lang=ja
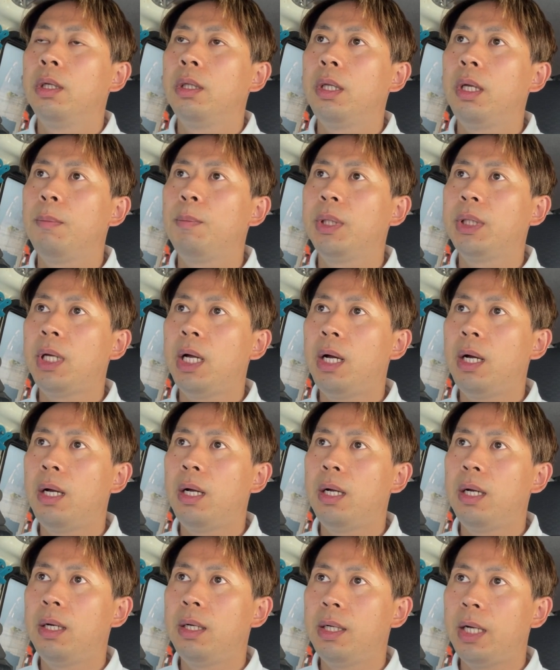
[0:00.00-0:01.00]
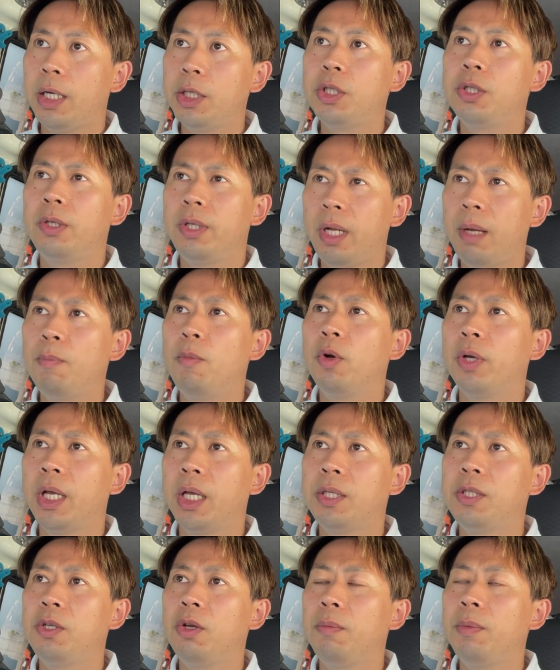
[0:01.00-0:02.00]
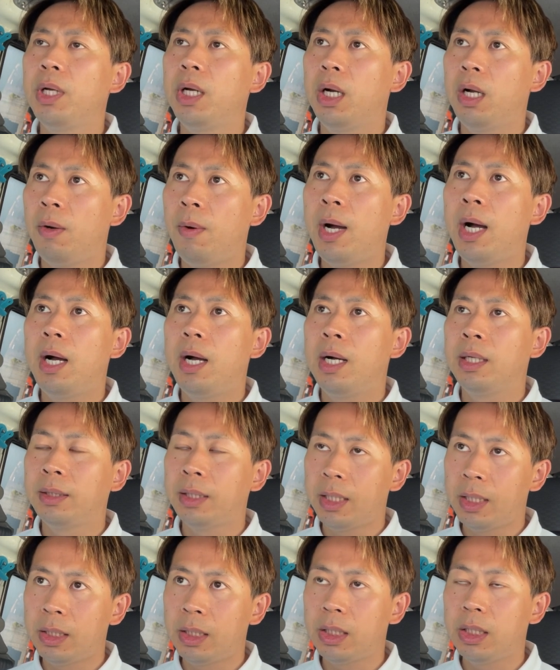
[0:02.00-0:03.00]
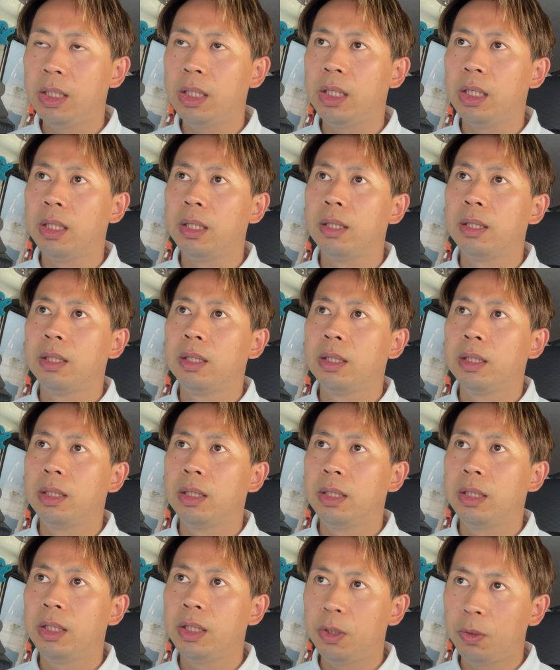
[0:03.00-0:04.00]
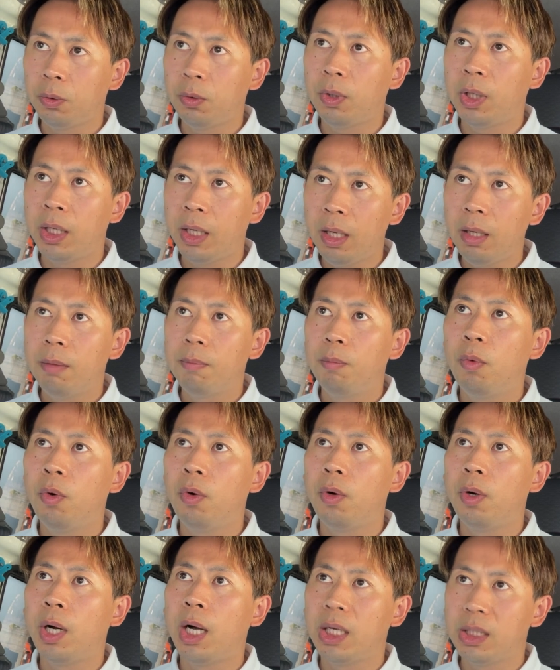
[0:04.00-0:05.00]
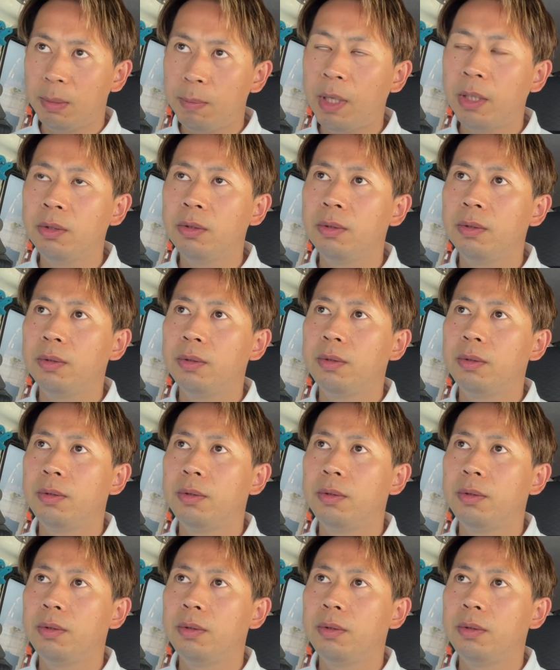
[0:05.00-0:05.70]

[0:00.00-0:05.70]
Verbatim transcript: で、また来週のね、もう月曜日からは新しい仕事がねもう始まる